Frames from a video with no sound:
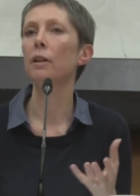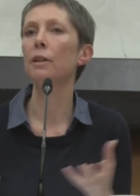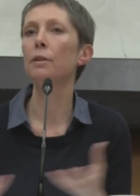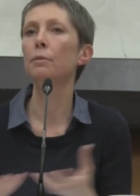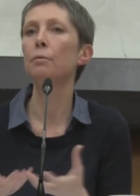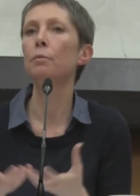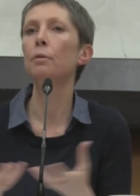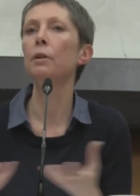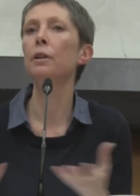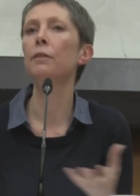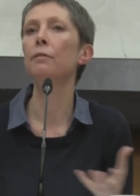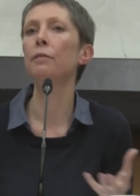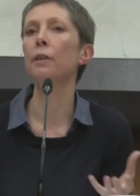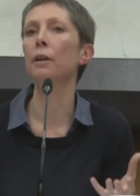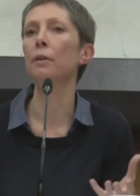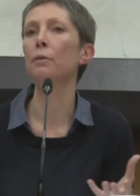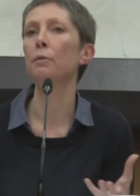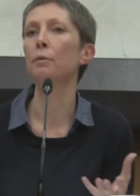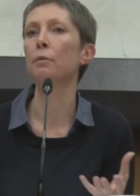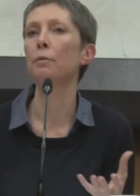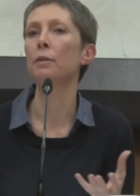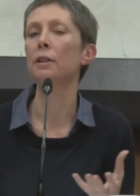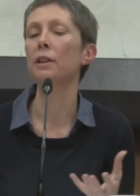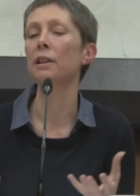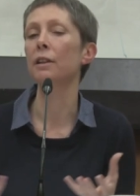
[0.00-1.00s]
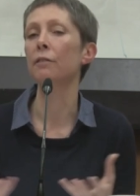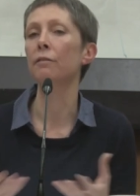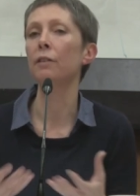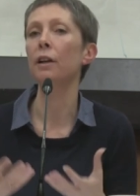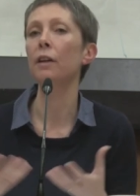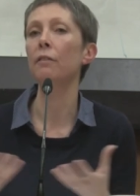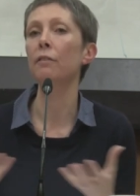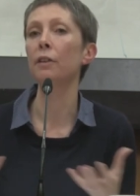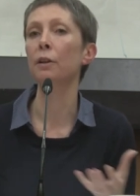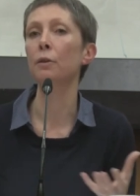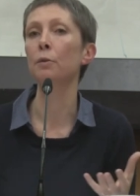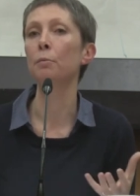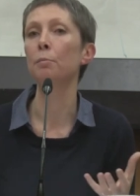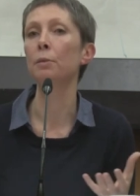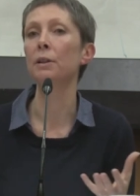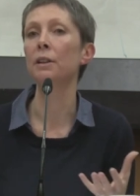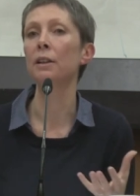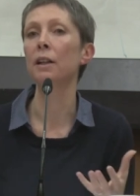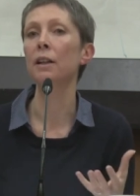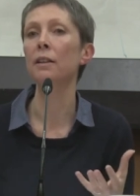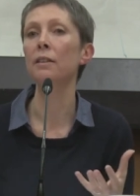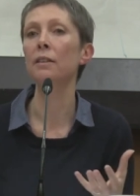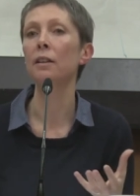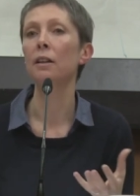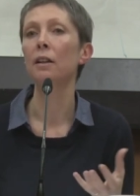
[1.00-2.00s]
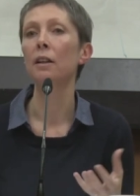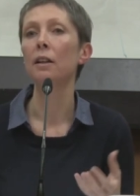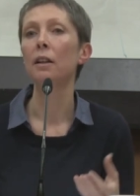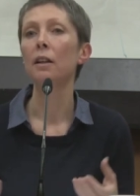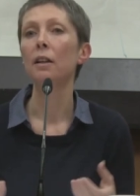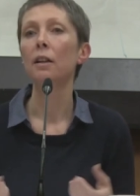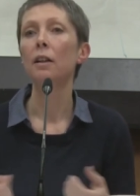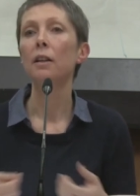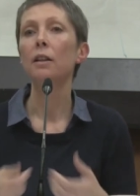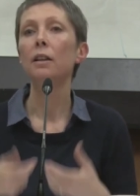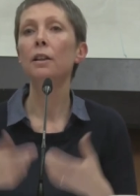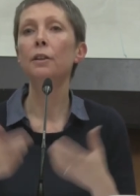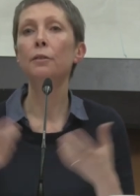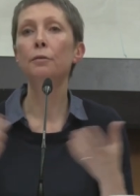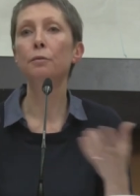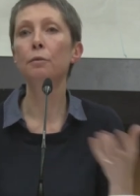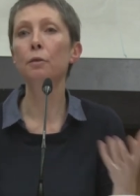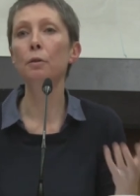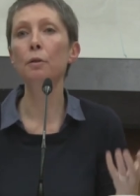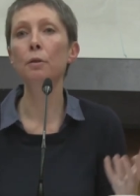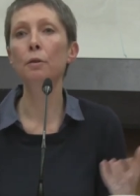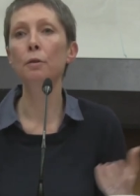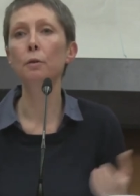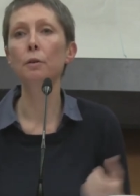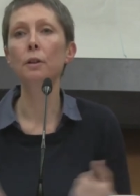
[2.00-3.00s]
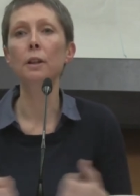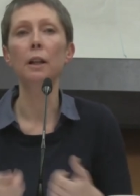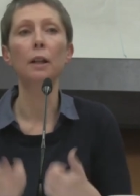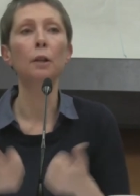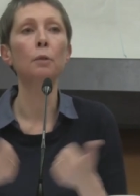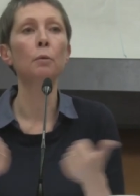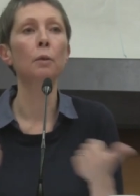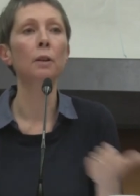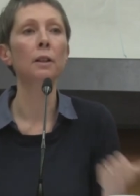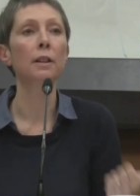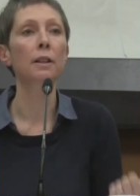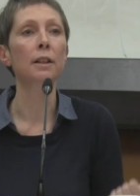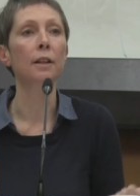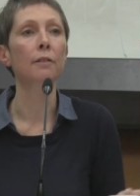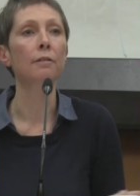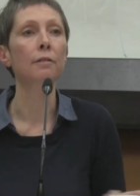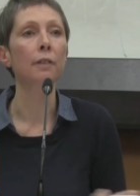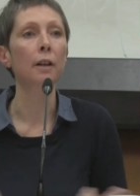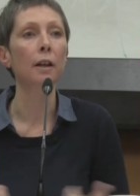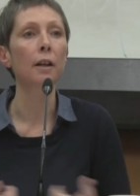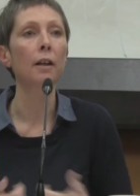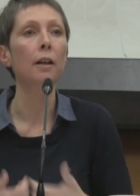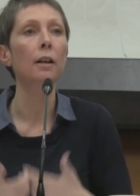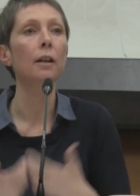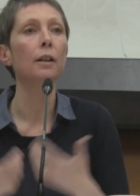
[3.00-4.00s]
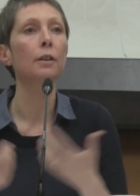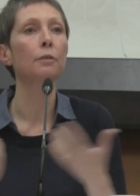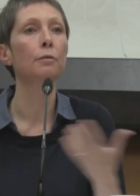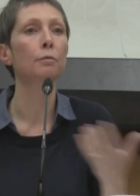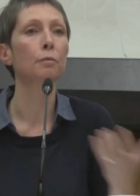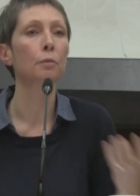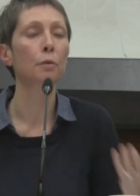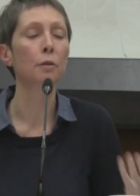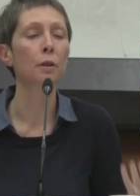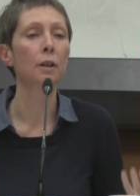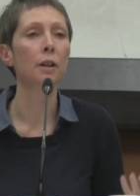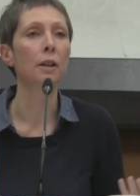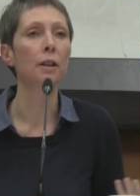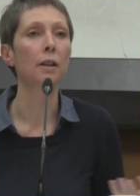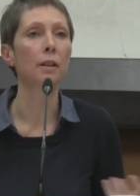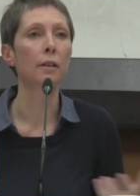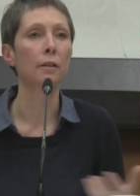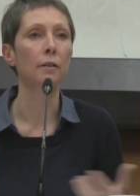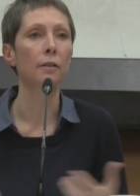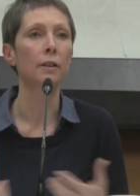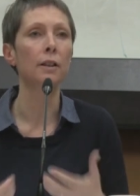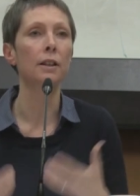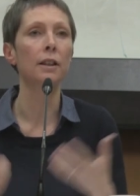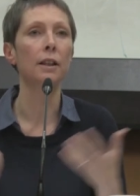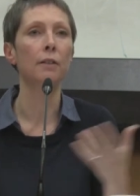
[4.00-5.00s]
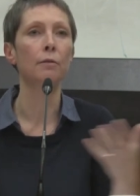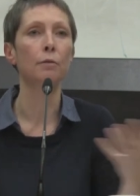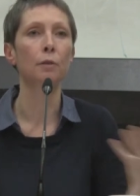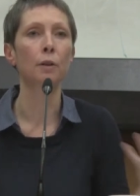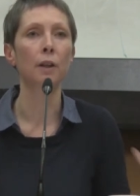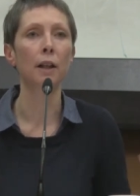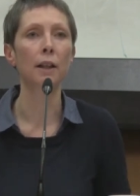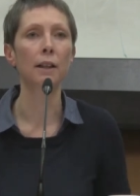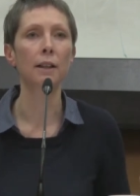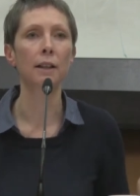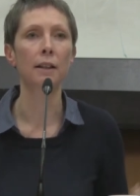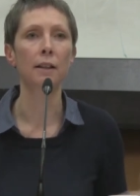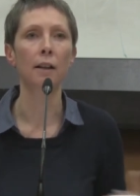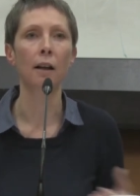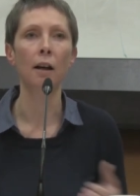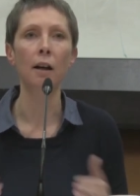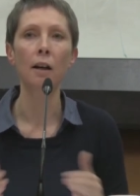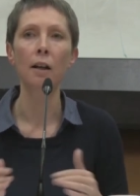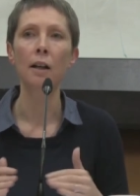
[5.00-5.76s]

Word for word: Si vous voulez faire des affaires, faire du business, il faut qu'il y ait un droit des affaires, il faut qu'il y ait euh, des avocats, etc.